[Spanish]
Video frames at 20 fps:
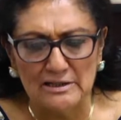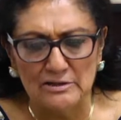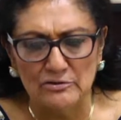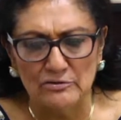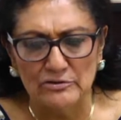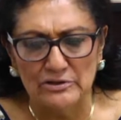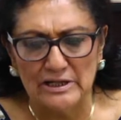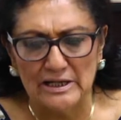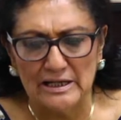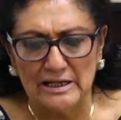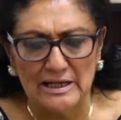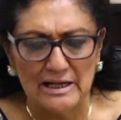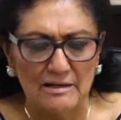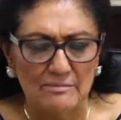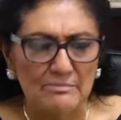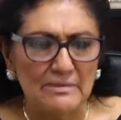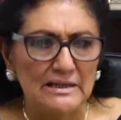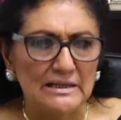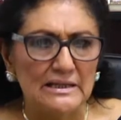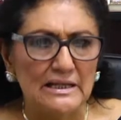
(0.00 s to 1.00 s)
en donde
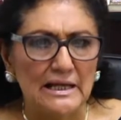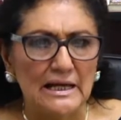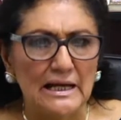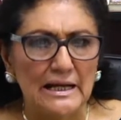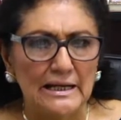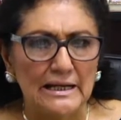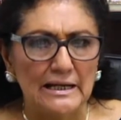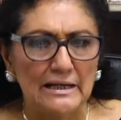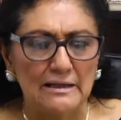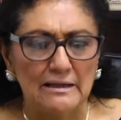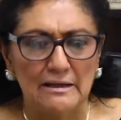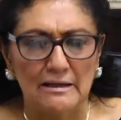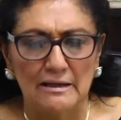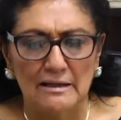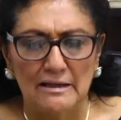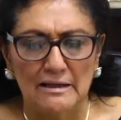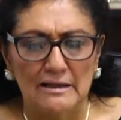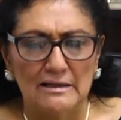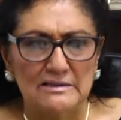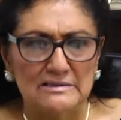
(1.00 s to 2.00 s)
realmente ganan
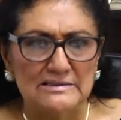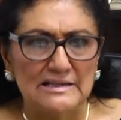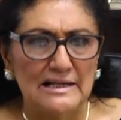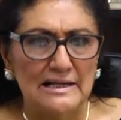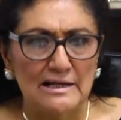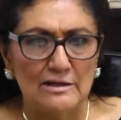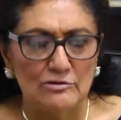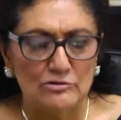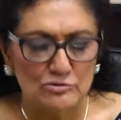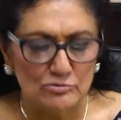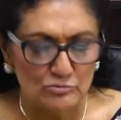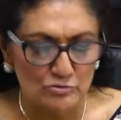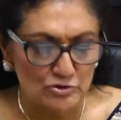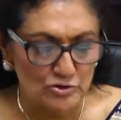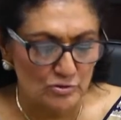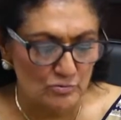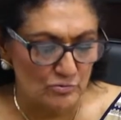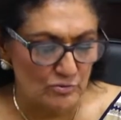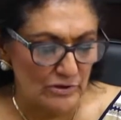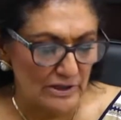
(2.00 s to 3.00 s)
salarios
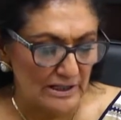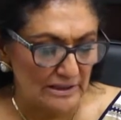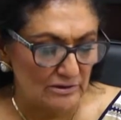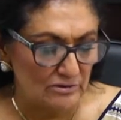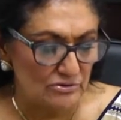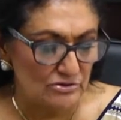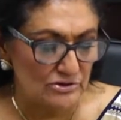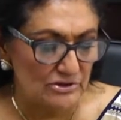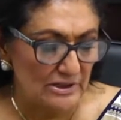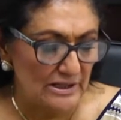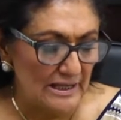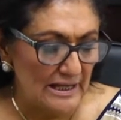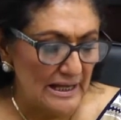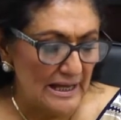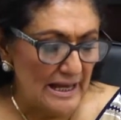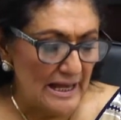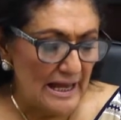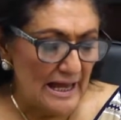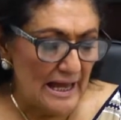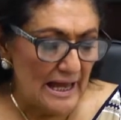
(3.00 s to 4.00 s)
mucho, muy altos.
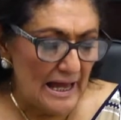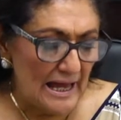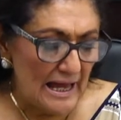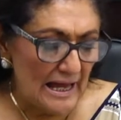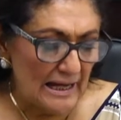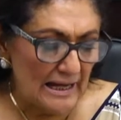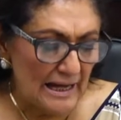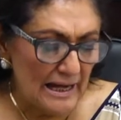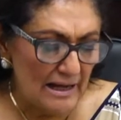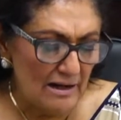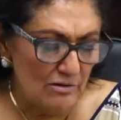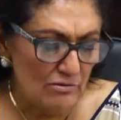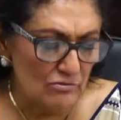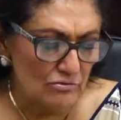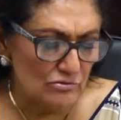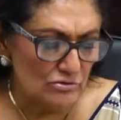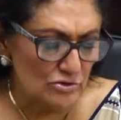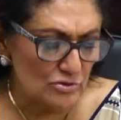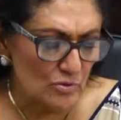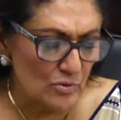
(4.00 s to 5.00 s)
Acá
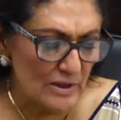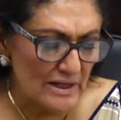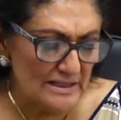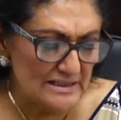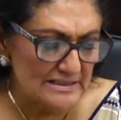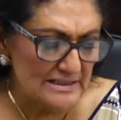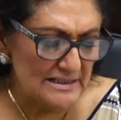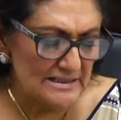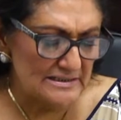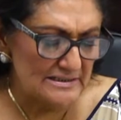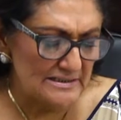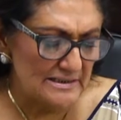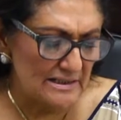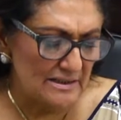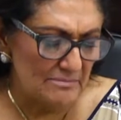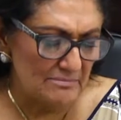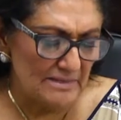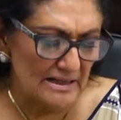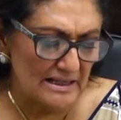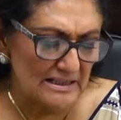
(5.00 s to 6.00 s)
los jueces
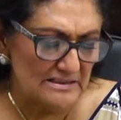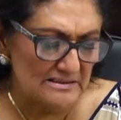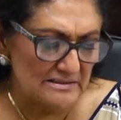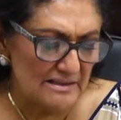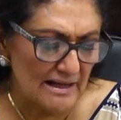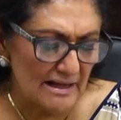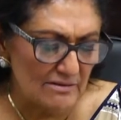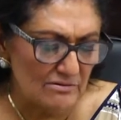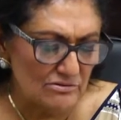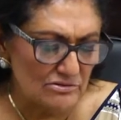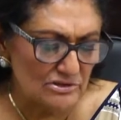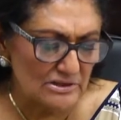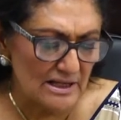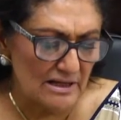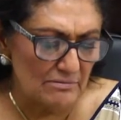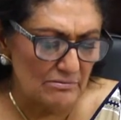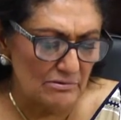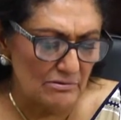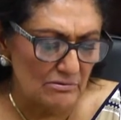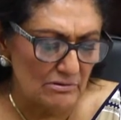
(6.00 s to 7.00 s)
y magistrados,
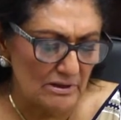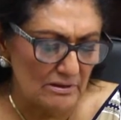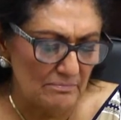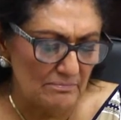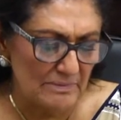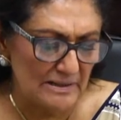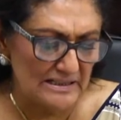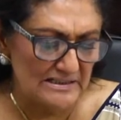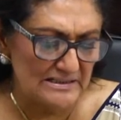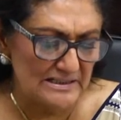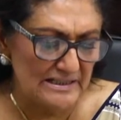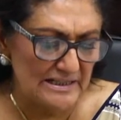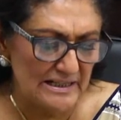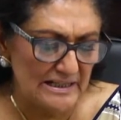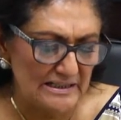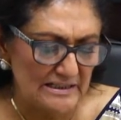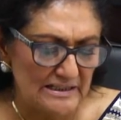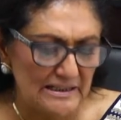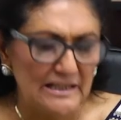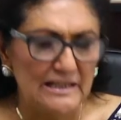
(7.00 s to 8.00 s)
abro el
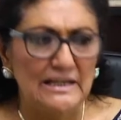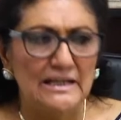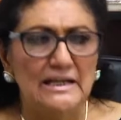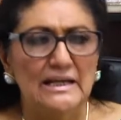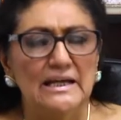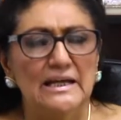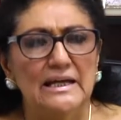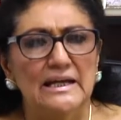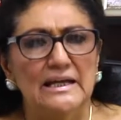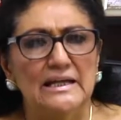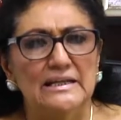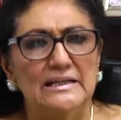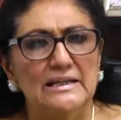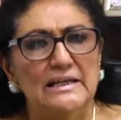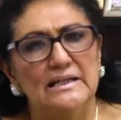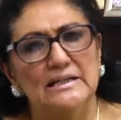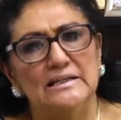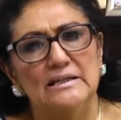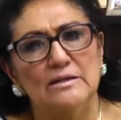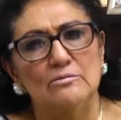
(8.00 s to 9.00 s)
presidente
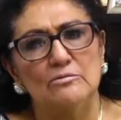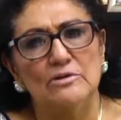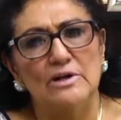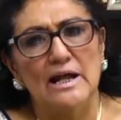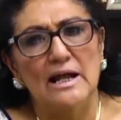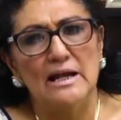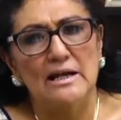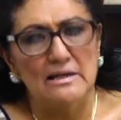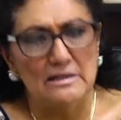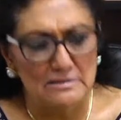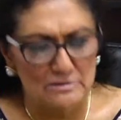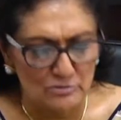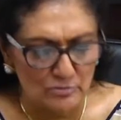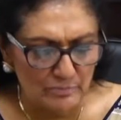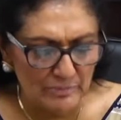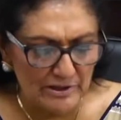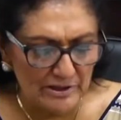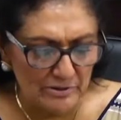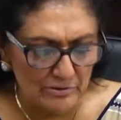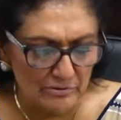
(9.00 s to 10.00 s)
del Tribunal
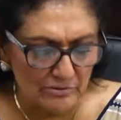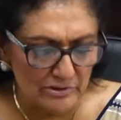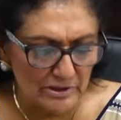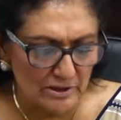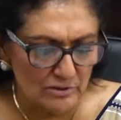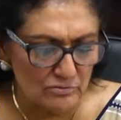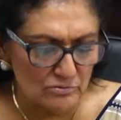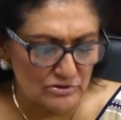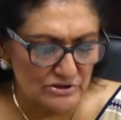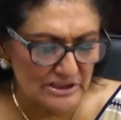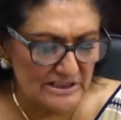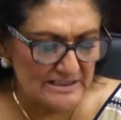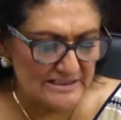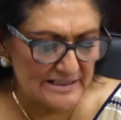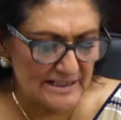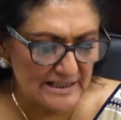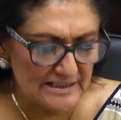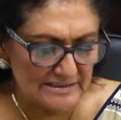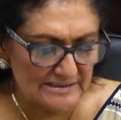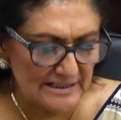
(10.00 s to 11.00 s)
Superior de
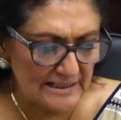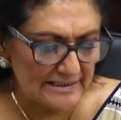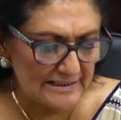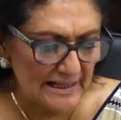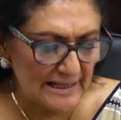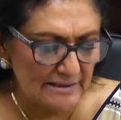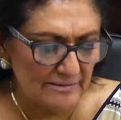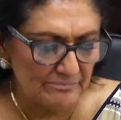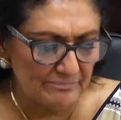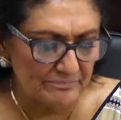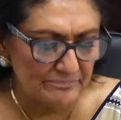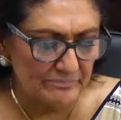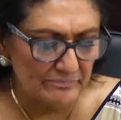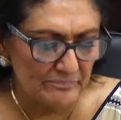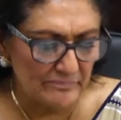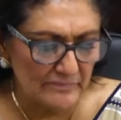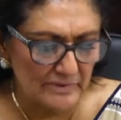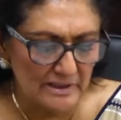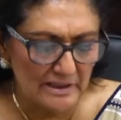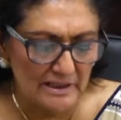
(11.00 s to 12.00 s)
Justicia Estatal,
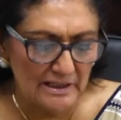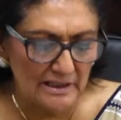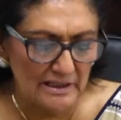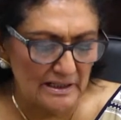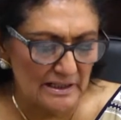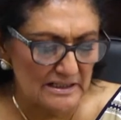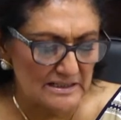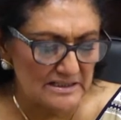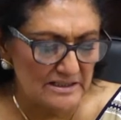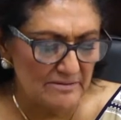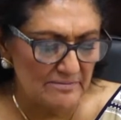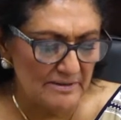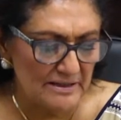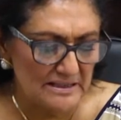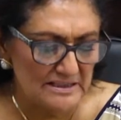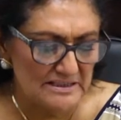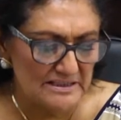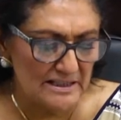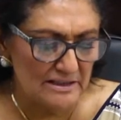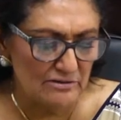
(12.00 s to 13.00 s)
quien recibe
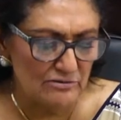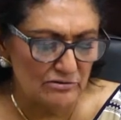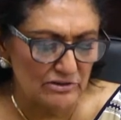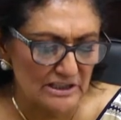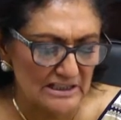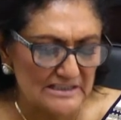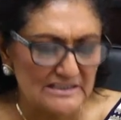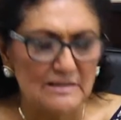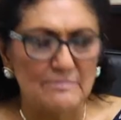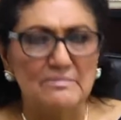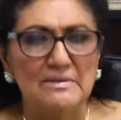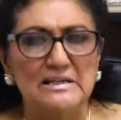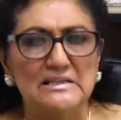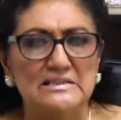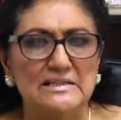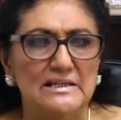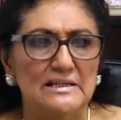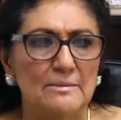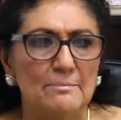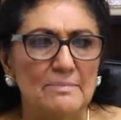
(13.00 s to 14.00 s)
113 mil
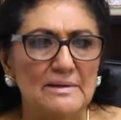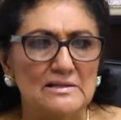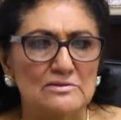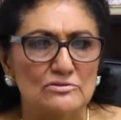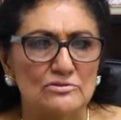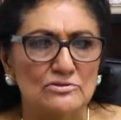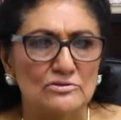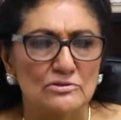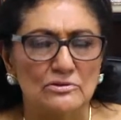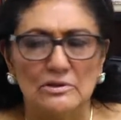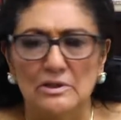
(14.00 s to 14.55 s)
pesos,